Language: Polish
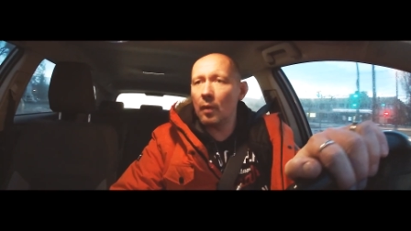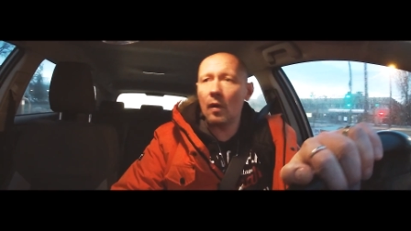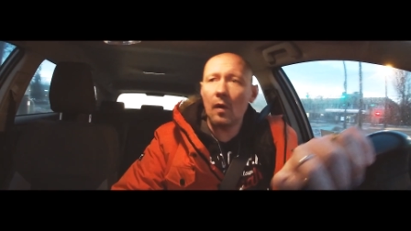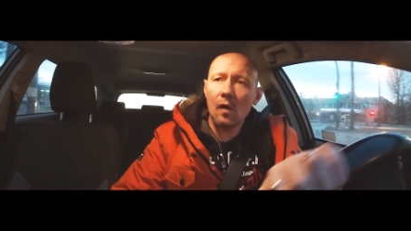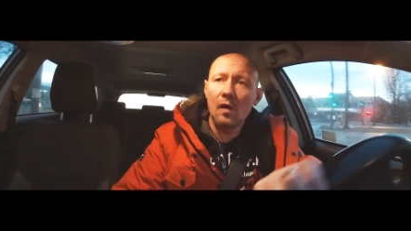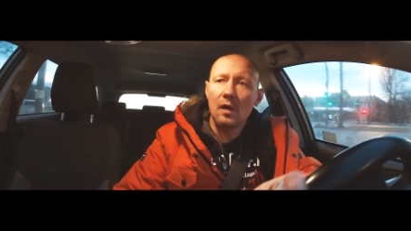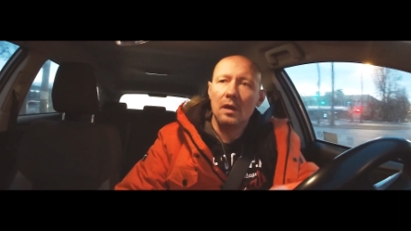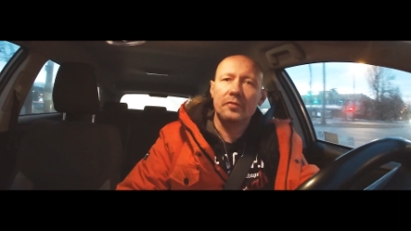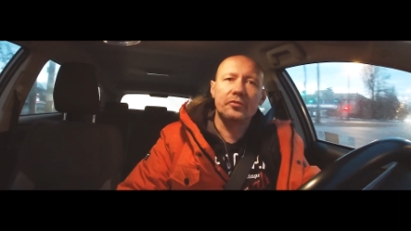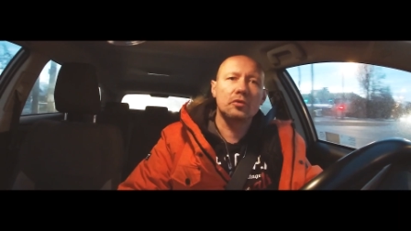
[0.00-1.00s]
bo
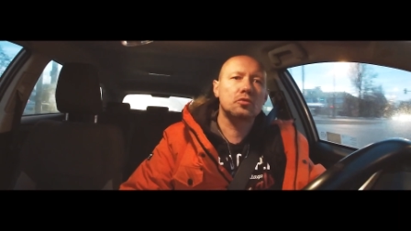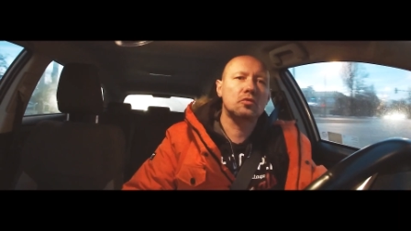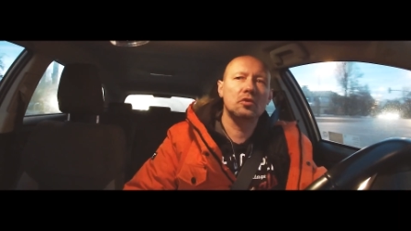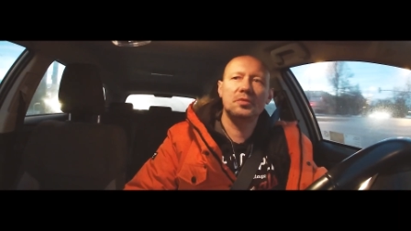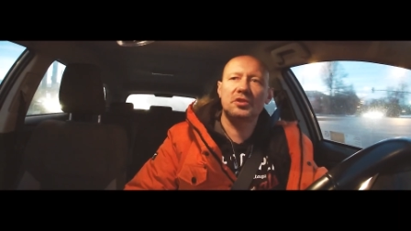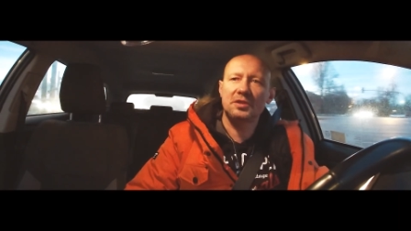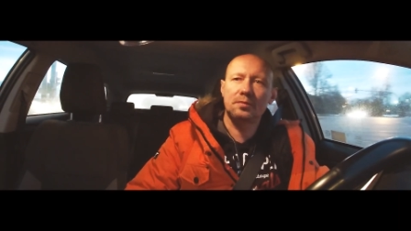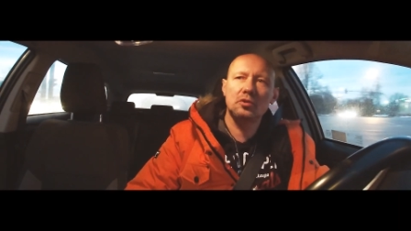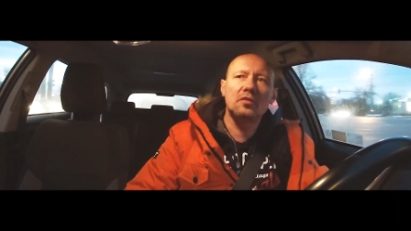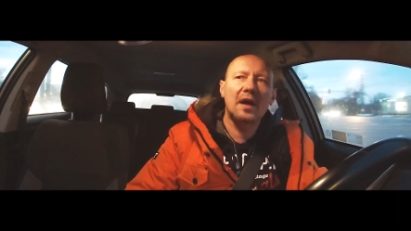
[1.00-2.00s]
nie oszukujmy się,
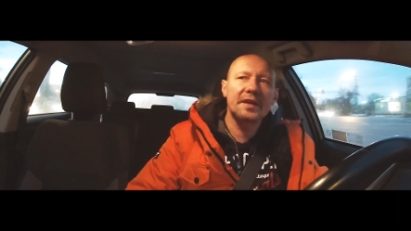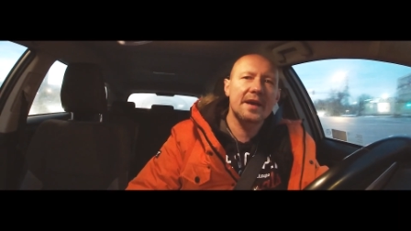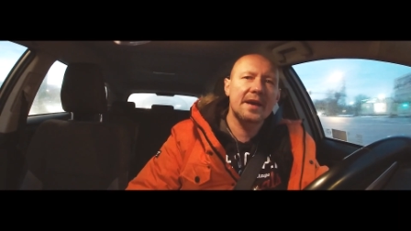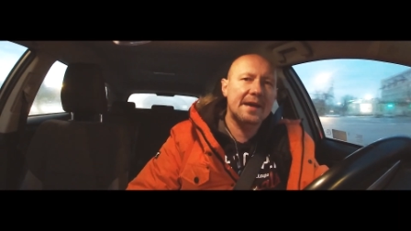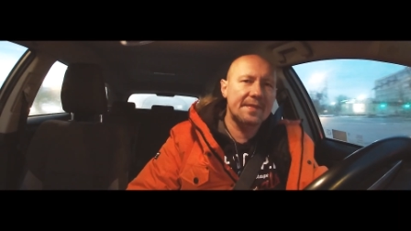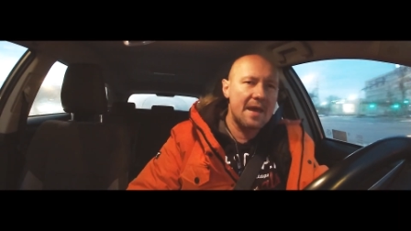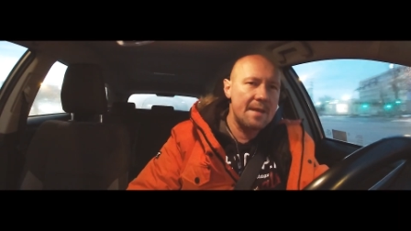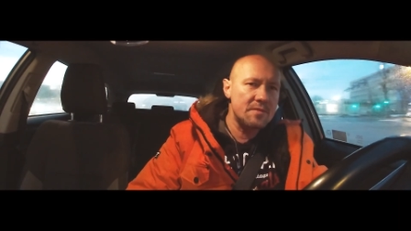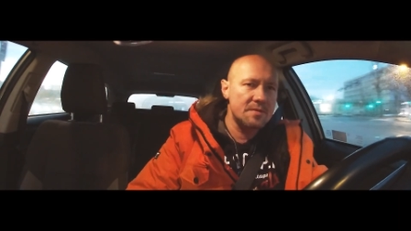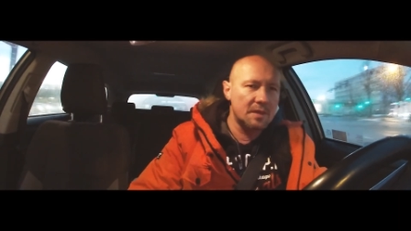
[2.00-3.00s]
zbudowanie
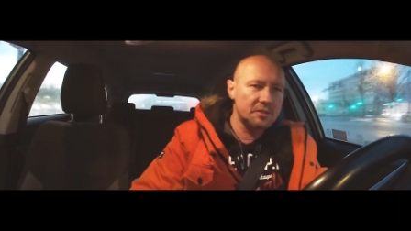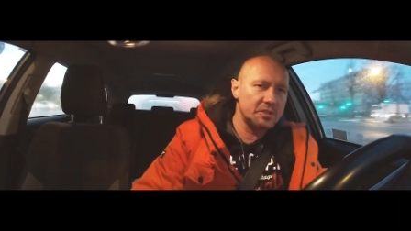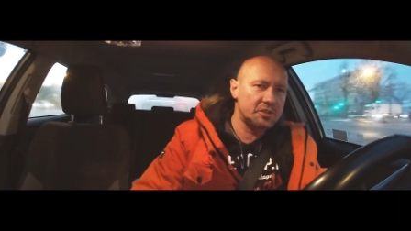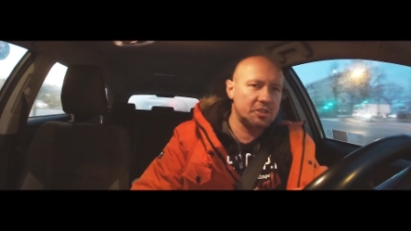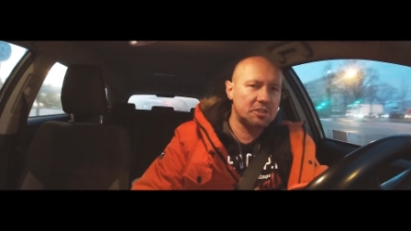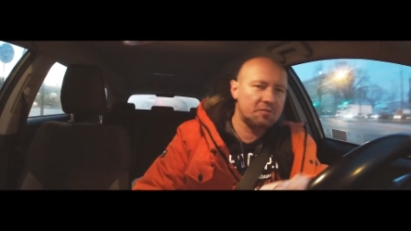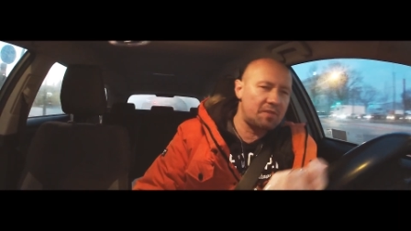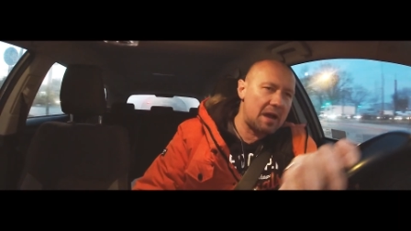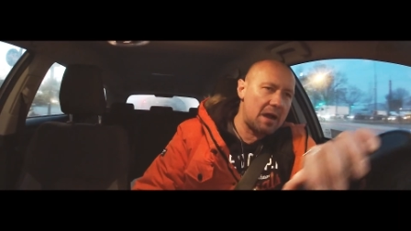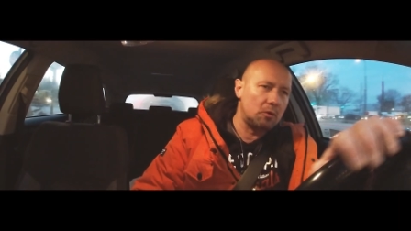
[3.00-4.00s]
akademii będzie jeszcze
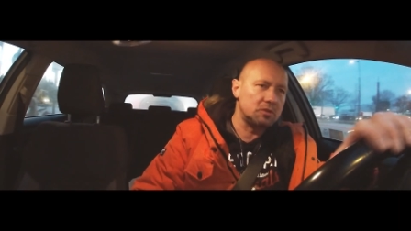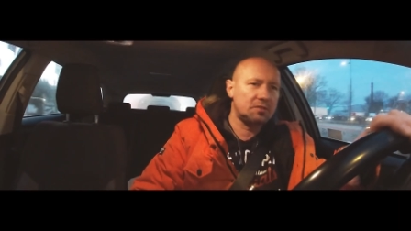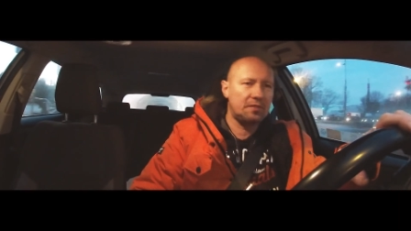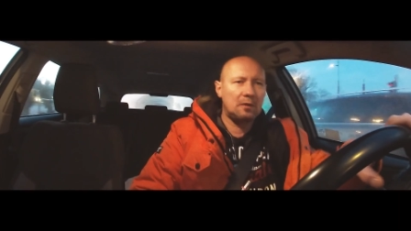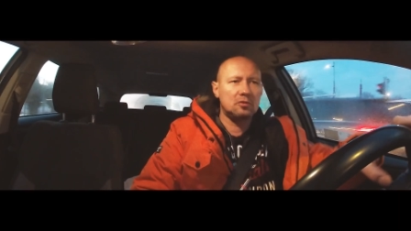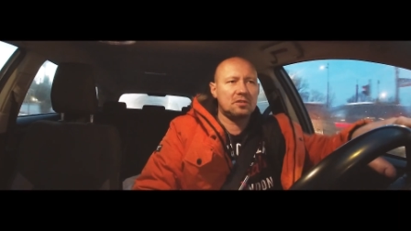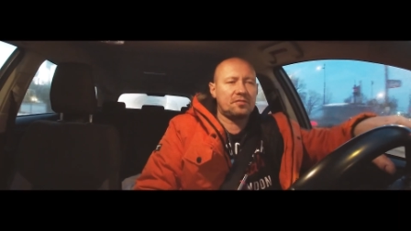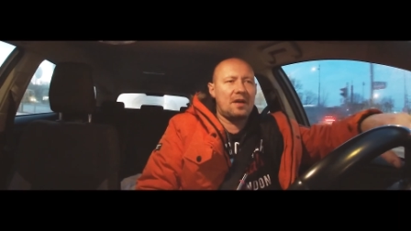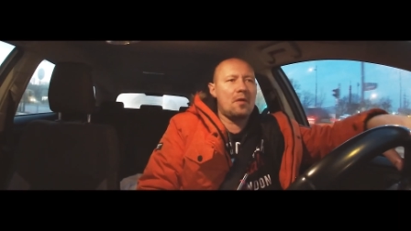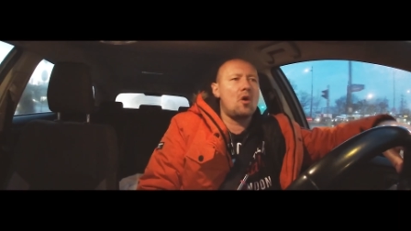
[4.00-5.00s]
trwało, trwało,
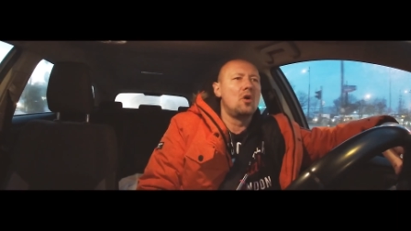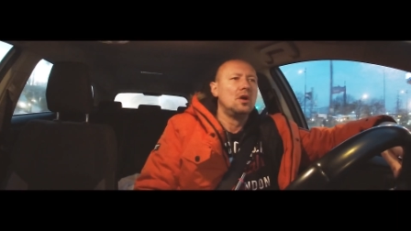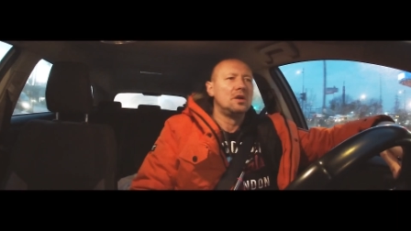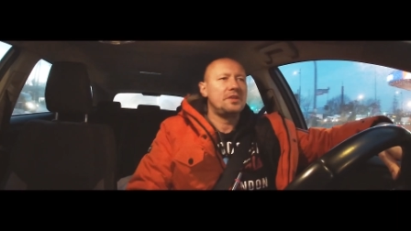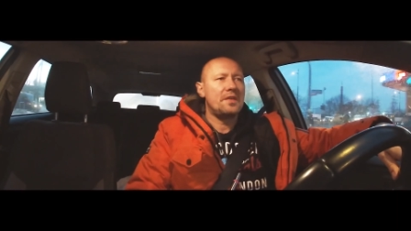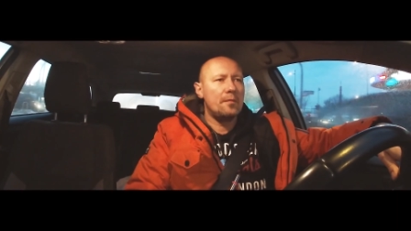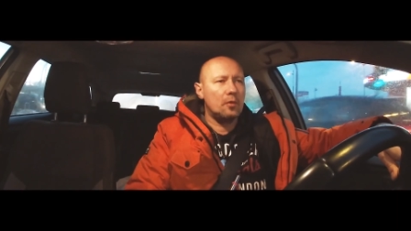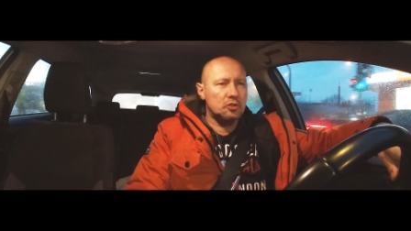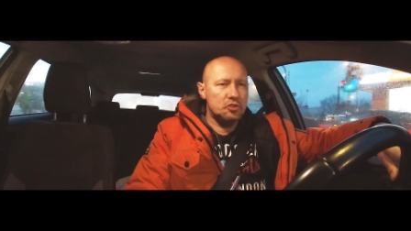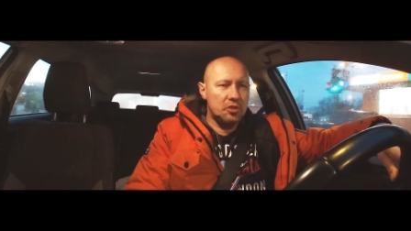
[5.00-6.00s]
trwało. Nie
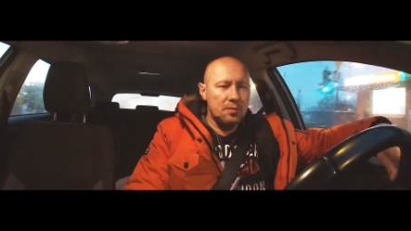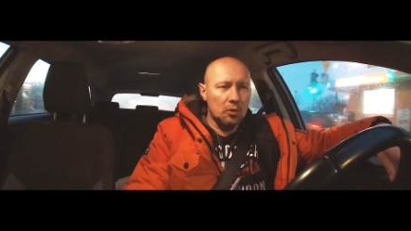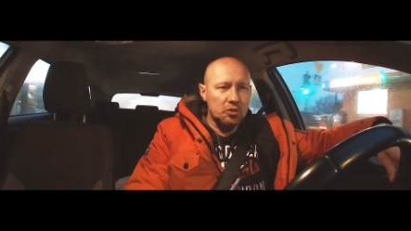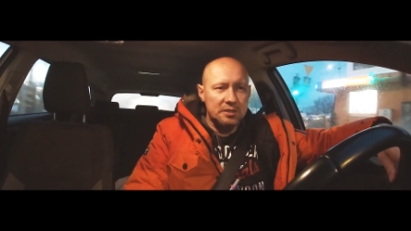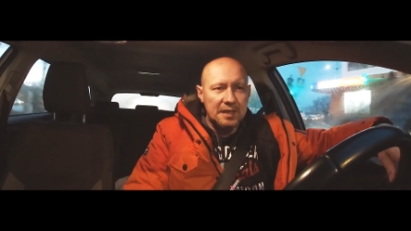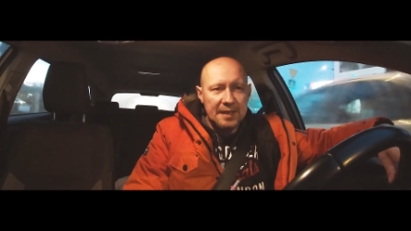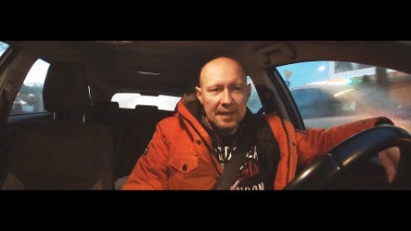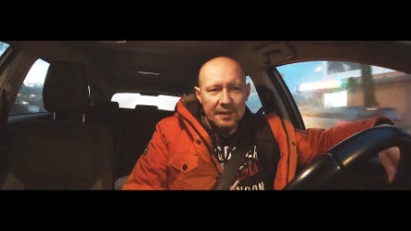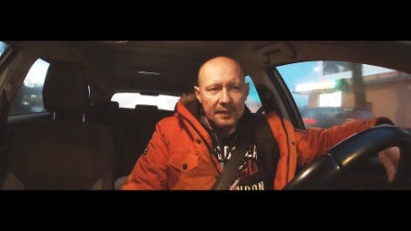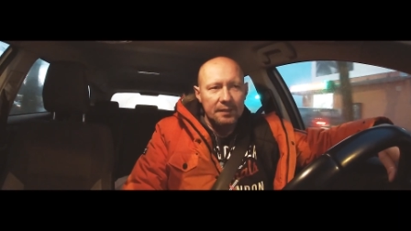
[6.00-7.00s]
wiem, roczniki może tak
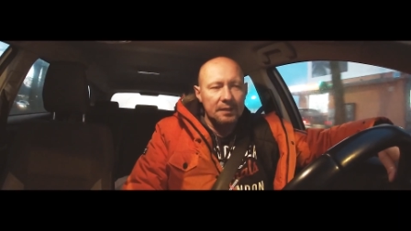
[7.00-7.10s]
jak